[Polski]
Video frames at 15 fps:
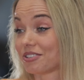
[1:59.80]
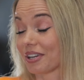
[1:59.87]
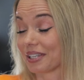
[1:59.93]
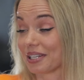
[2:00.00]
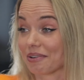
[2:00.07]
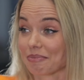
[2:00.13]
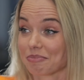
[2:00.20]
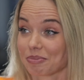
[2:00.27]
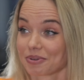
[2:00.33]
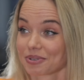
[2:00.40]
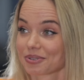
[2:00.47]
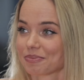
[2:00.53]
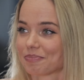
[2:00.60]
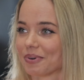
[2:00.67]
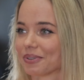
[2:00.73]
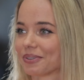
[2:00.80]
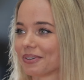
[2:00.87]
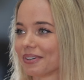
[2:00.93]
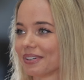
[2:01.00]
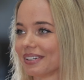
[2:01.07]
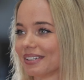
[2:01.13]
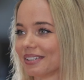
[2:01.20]
Yy, sięgnęłam po prostu po
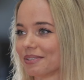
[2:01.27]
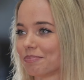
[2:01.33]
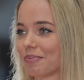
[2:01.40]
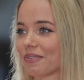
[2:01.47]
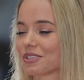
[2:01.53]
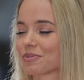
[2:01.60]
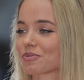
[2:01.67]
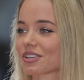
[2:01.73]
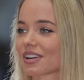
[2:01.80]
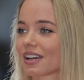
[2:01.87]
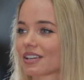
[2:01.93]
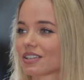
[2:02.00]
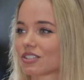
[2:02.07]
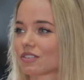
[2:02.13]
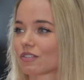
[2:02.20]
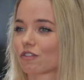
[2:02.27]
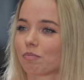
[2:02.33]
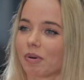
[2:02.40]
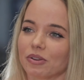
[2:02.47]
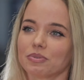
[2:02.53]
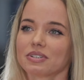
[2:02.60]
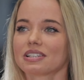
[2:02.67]
to i powiedzmy, że jakieś
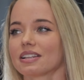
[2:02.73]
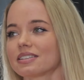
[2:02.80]
wpadły